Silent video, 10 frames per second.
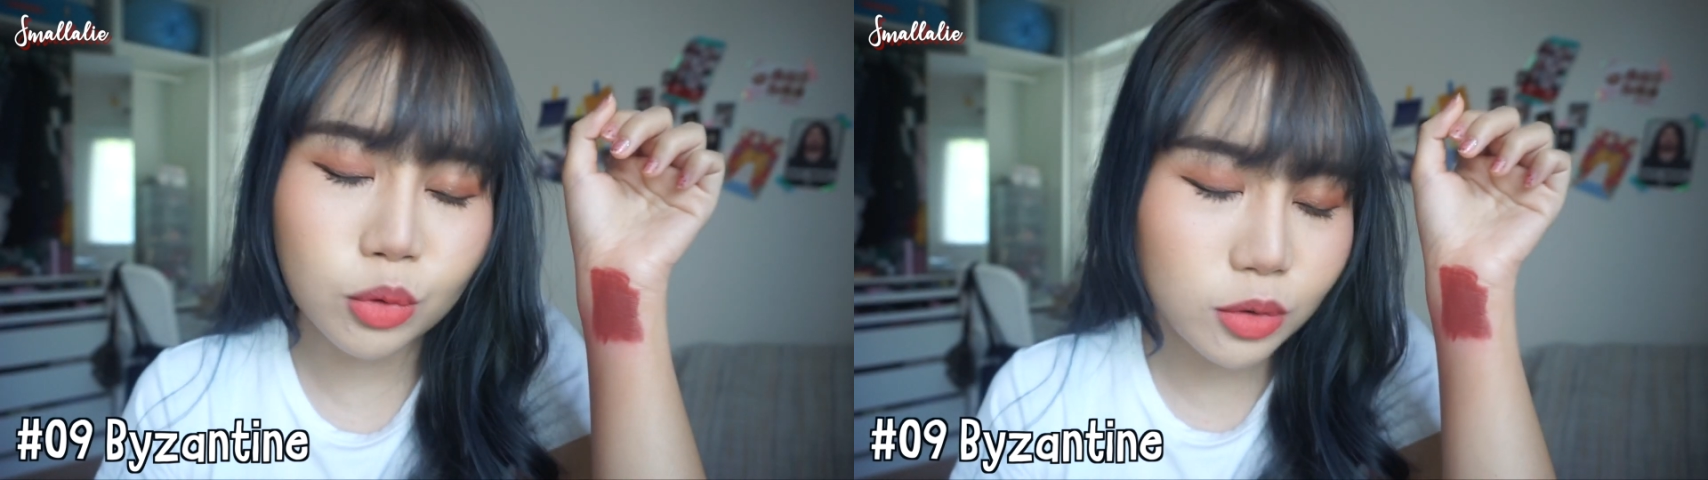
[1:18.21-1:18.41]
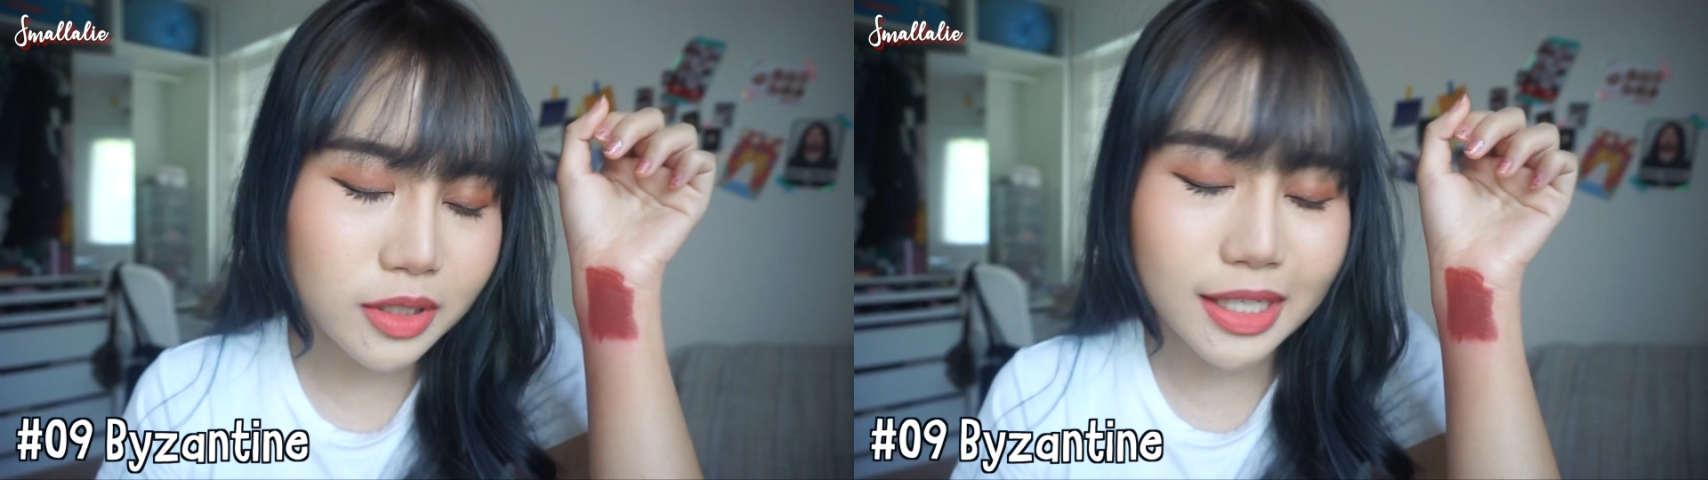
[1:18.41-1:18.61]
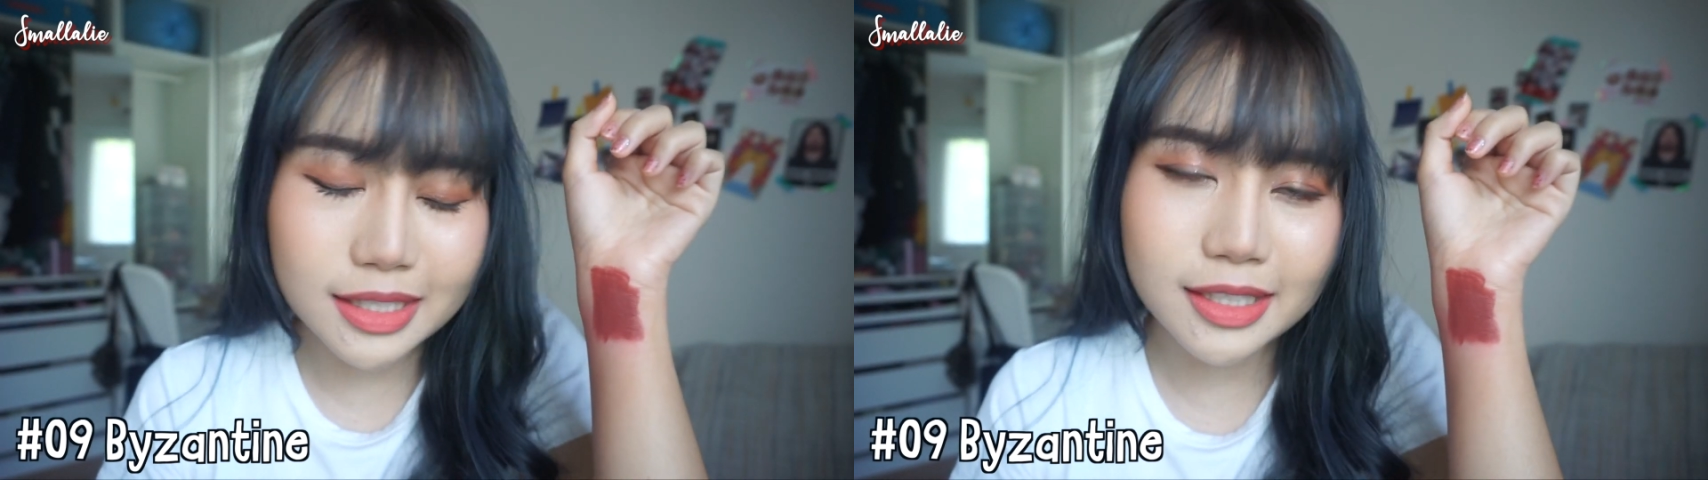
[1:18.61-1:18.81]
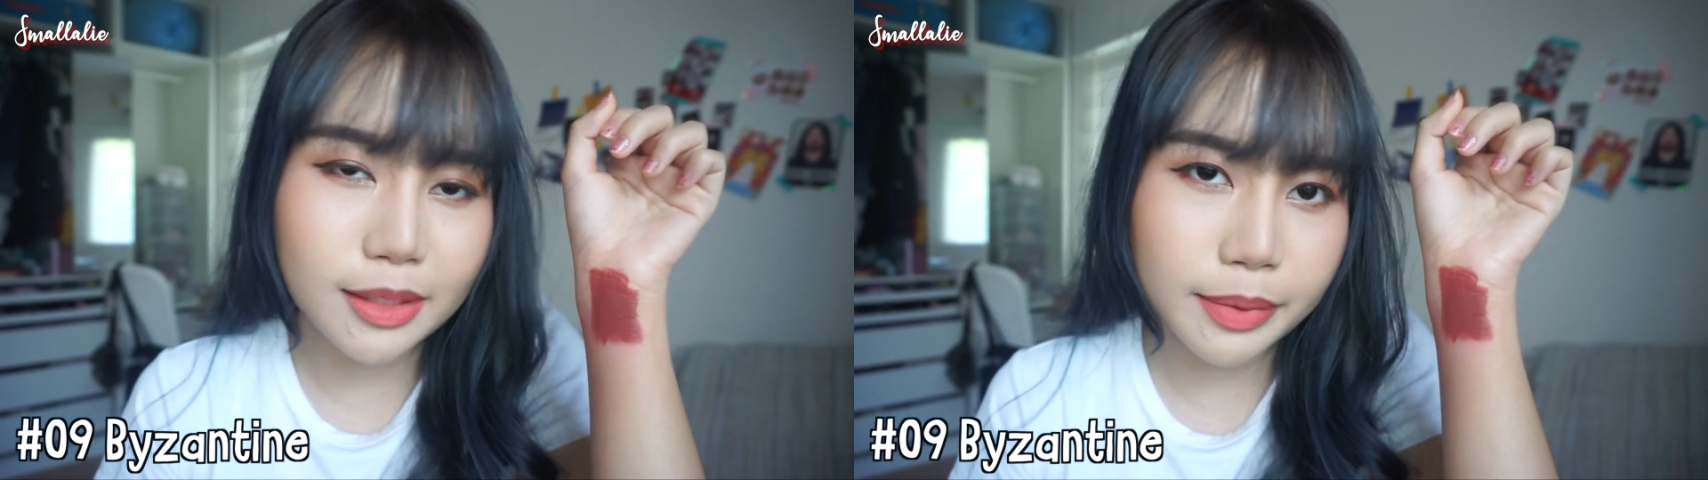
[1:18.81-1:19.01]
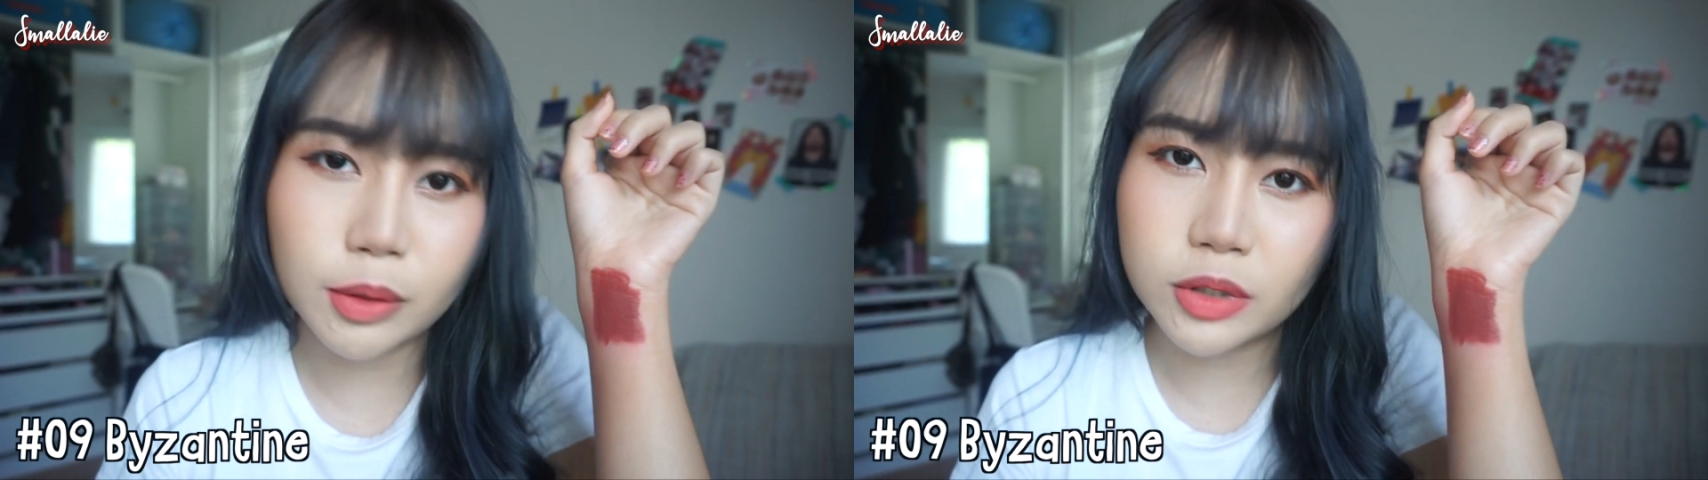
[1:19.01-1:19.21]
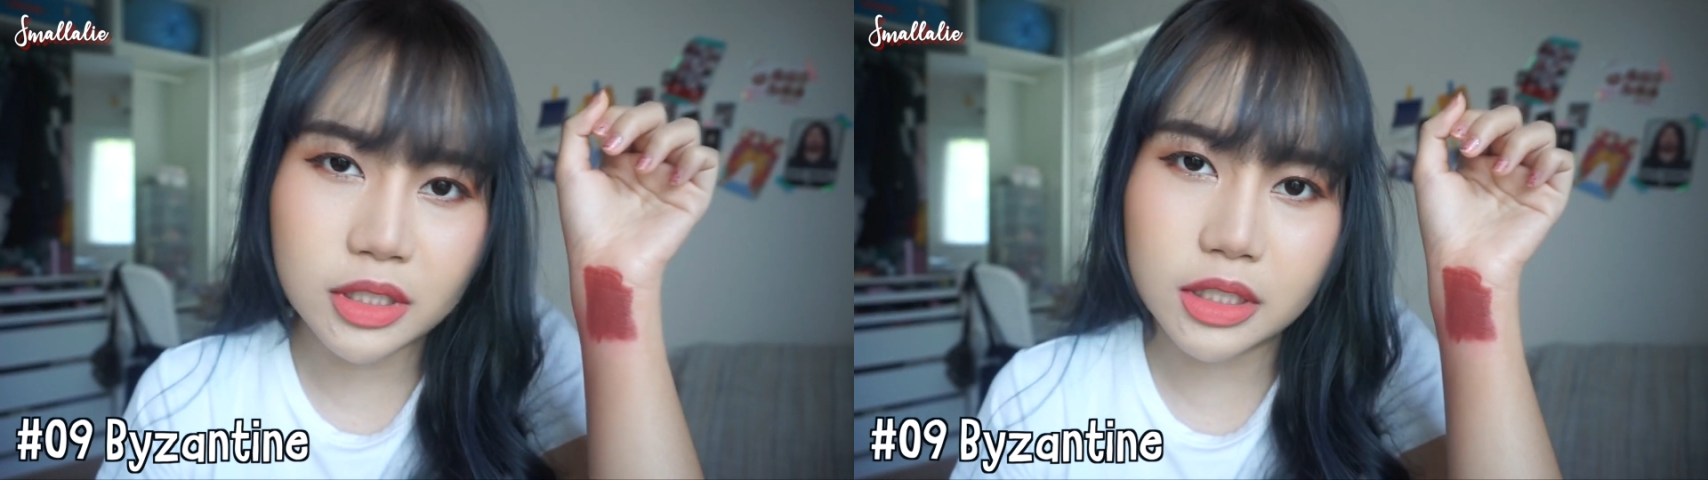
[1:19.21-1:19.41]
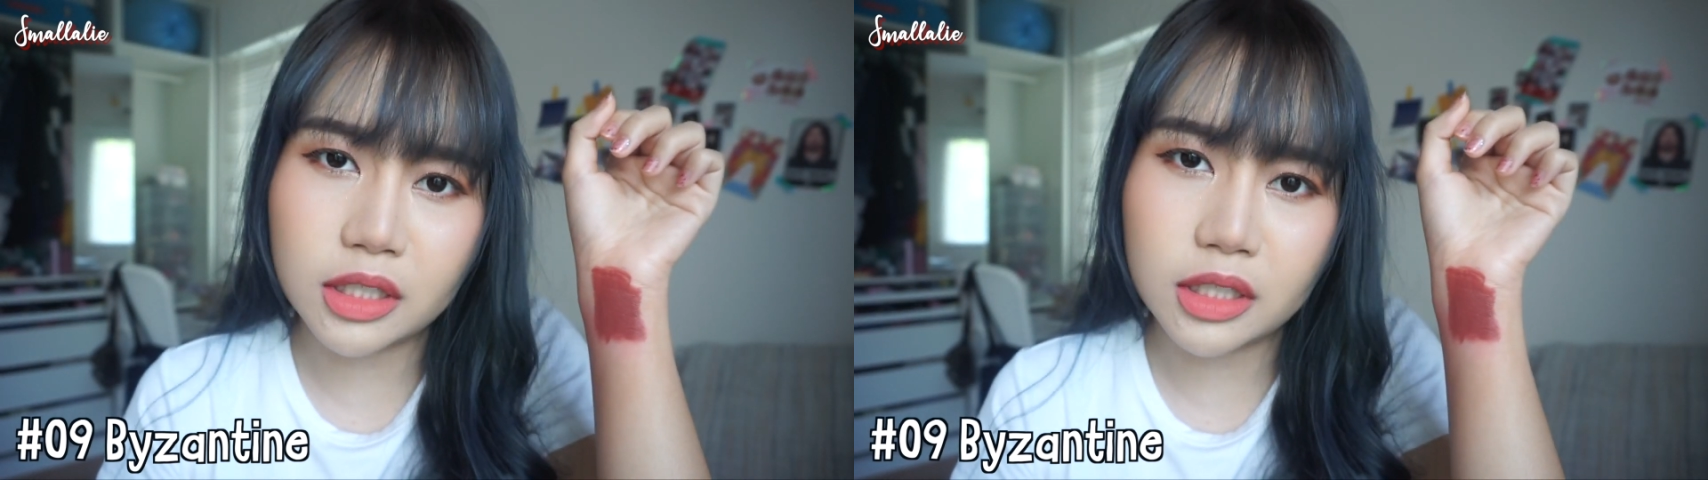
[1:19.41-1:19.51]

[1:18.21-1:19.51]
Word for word: ทุกเฉดสีผิวจ